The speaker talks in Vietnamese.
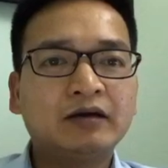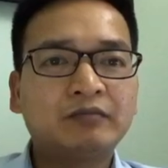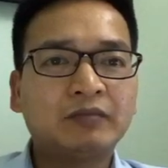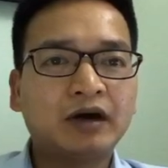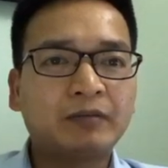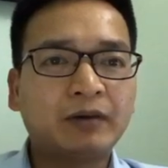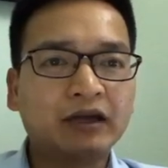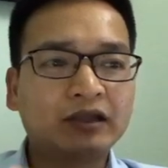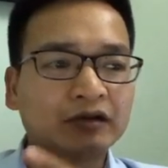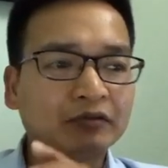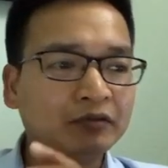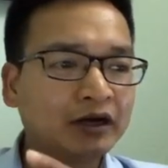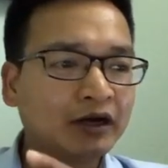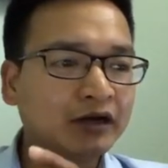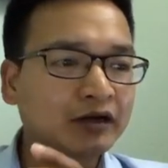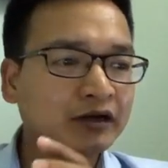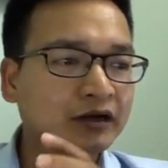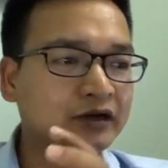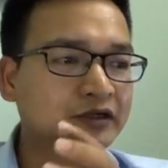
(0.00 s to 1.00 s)
mà bạn thống
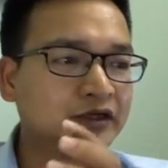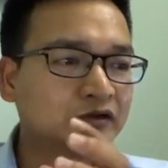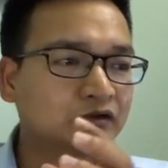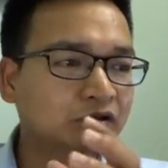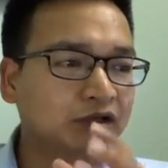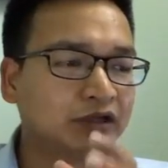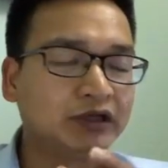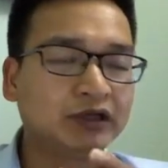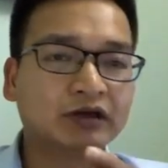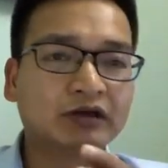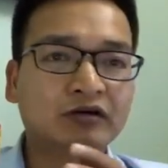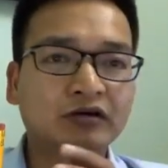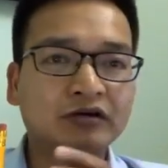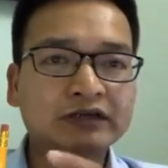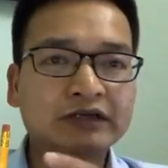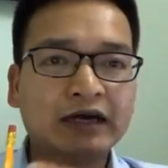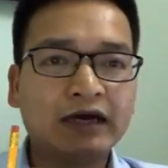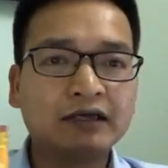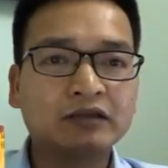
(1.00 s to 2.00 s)
kê được ở trên đồ thị
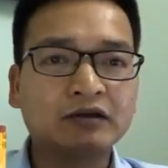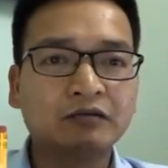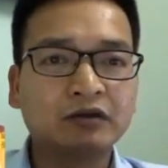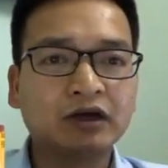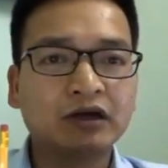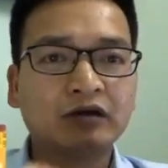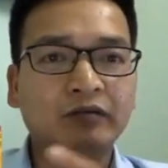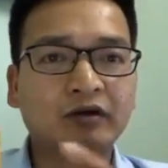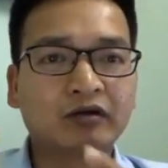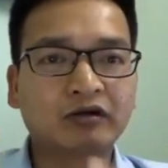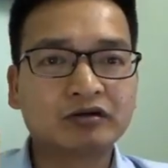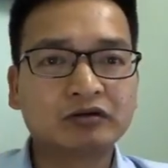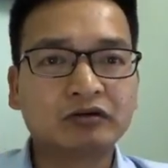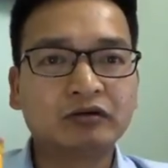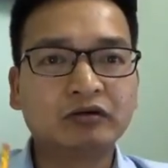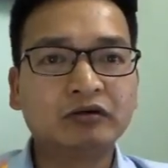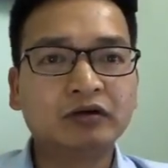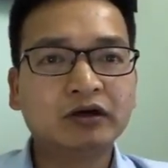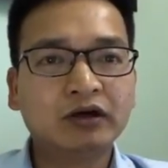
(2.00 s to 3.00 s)
có giá thống kê được bằng con
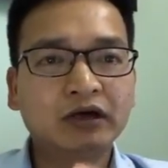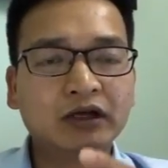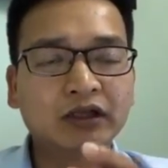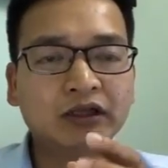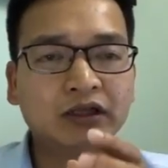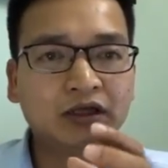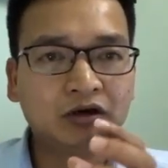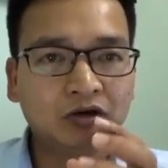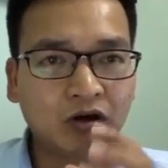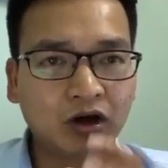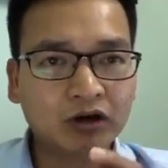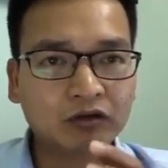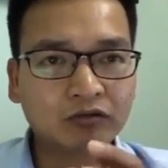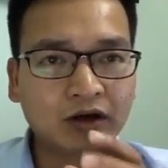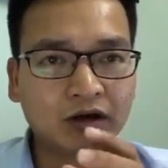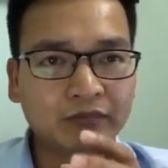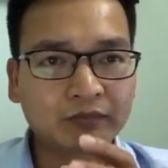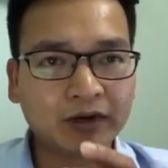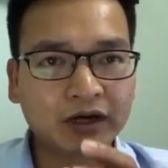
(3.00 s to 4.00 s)
số thì hoàn
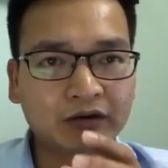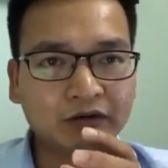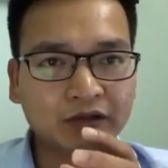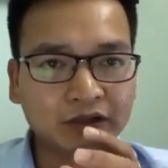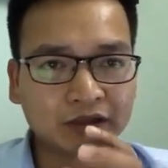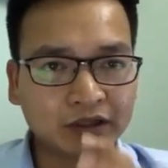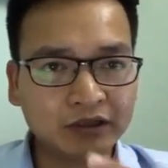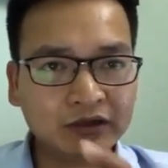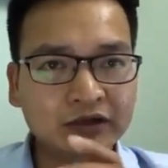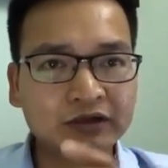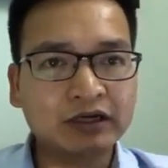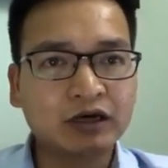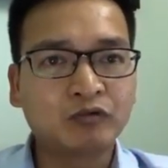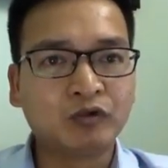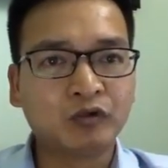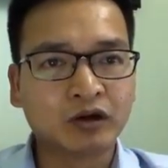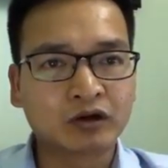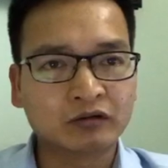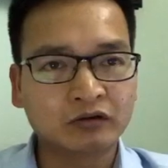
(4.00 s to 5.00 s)
toàn bạn có thể tính được ra
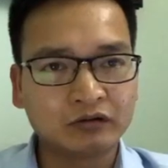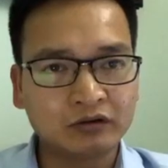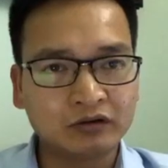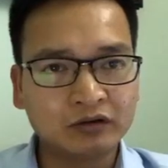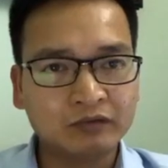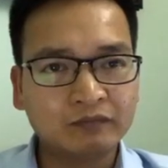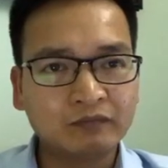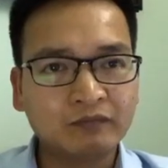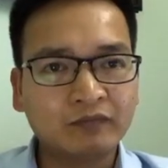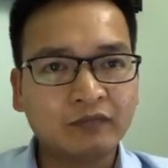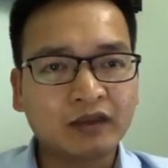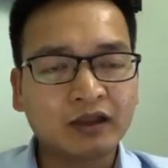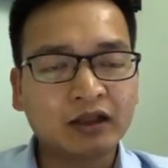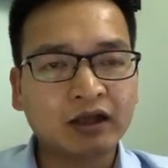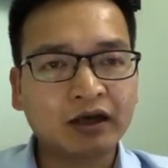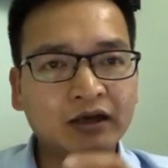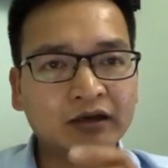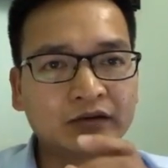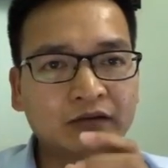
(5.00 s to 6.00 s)
quy luật của nó
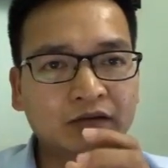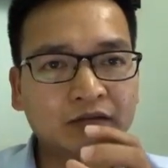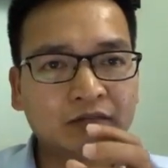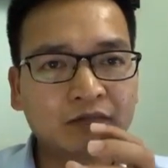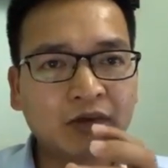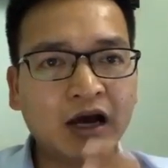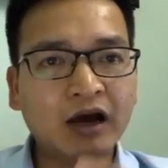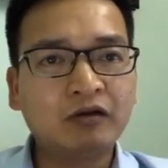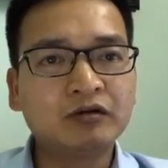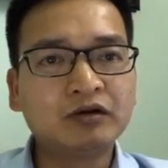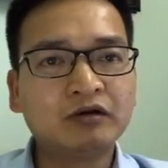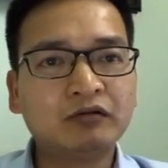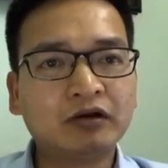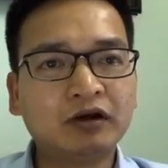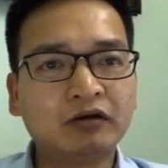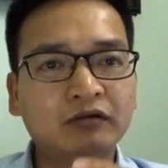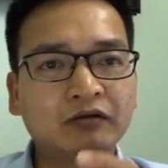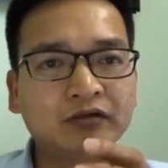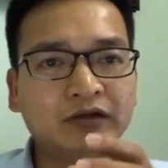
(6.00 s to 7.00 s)
là bao nhiêu
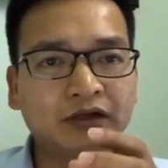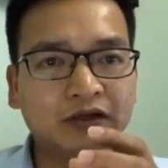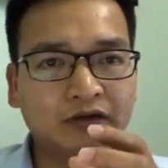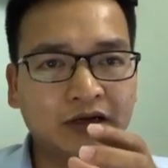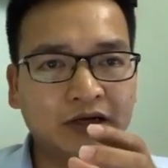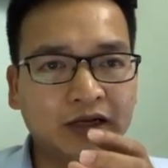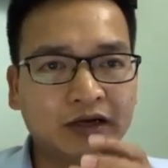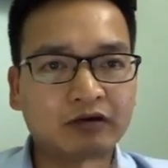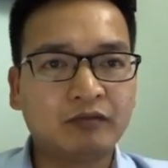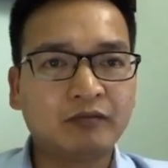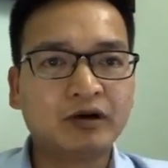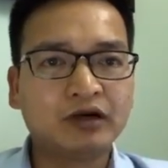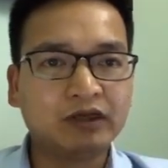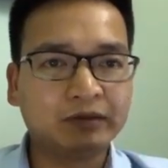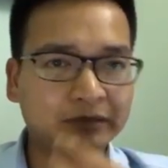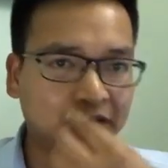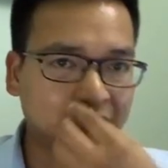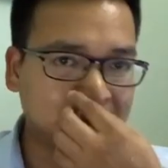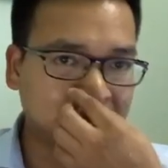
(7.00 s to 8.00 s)
lâu thì nó lại có một
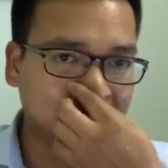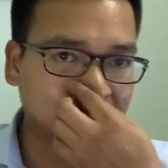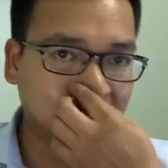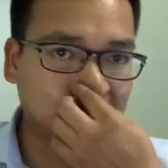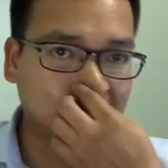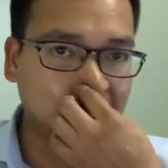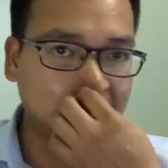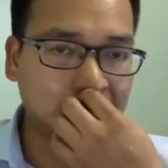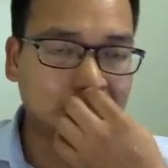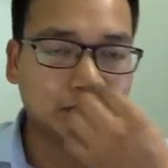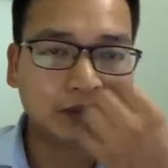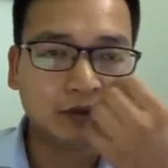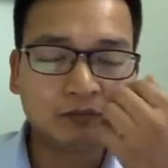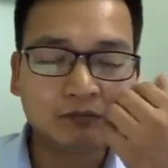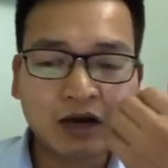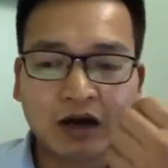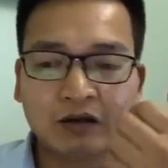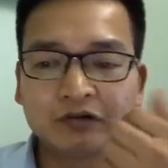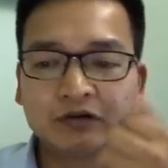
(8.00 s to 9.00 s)
nhịp điều chỉnh một lần
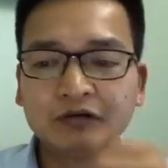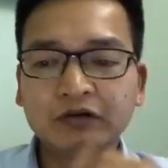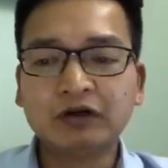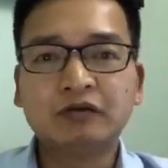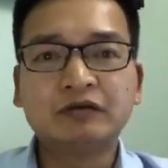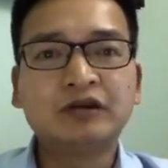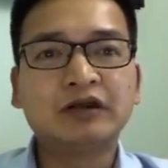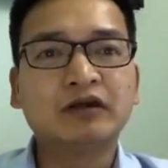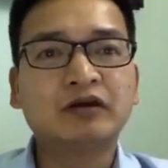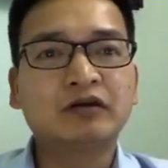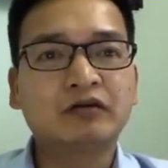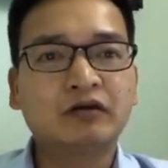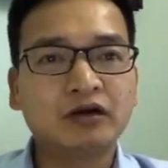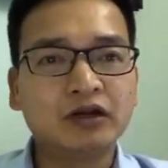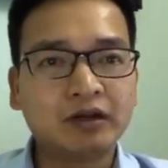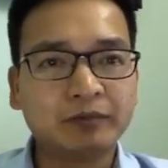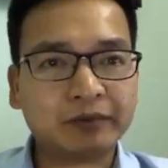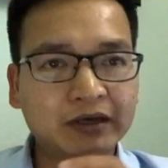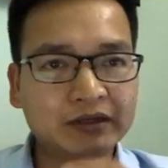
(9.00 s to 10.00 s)
bao nhiêu lâu thì nó có
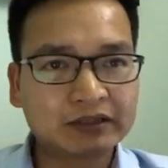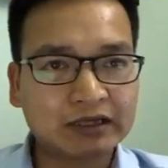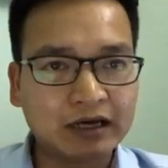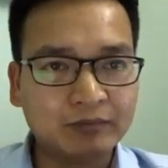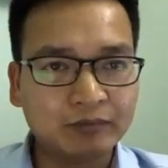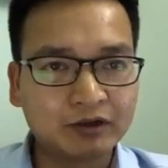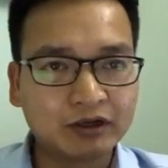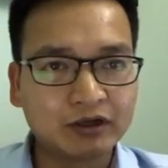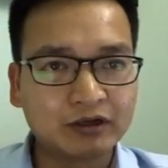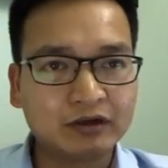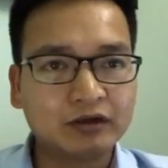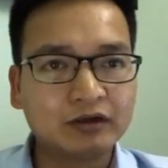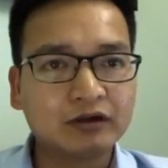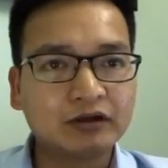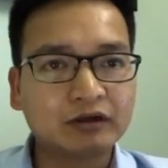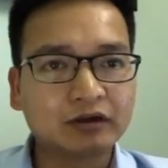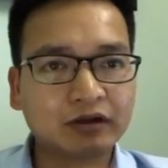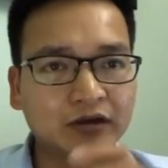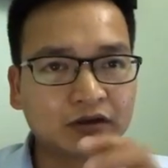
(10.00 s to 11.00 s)
nhịp tăng giá một lần
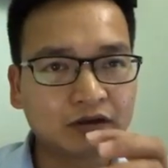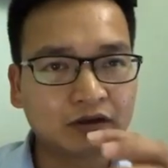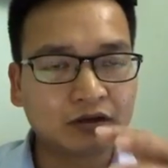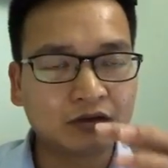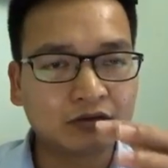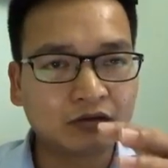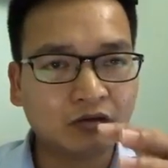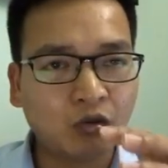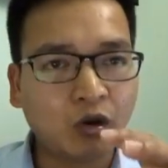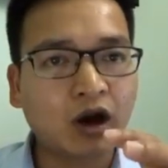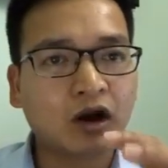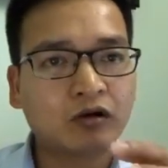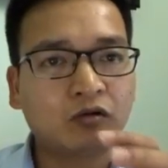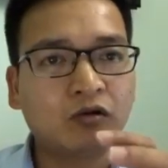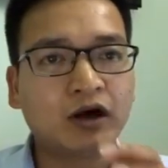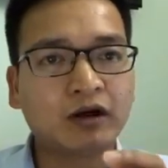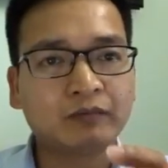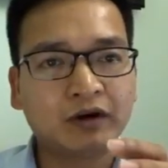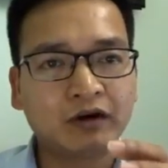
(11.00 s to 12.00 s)
ờ, ờ, khoảng
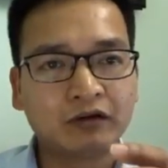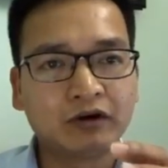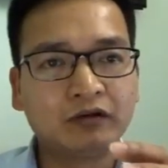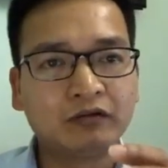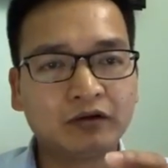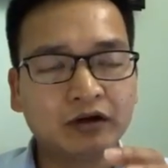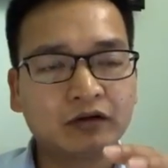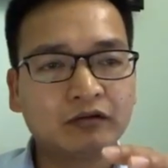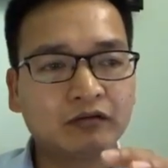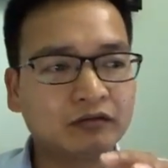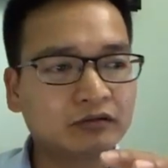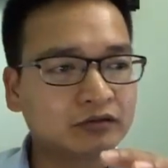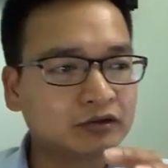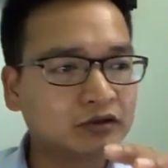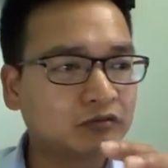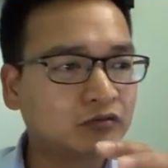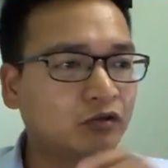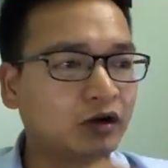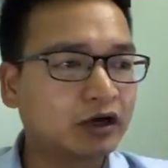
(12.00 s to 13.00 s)
khoảng bao lâu đấy
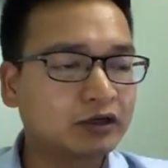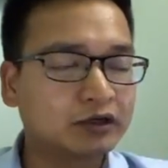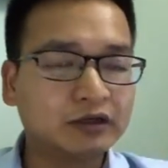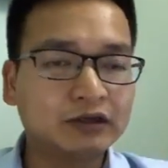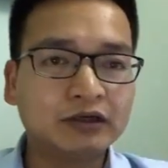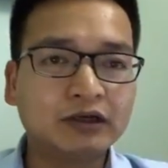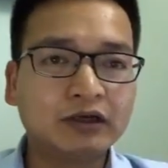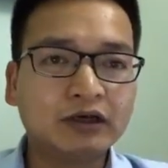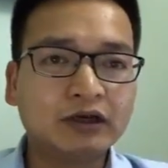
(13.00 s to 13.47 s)
trong khoảng đấy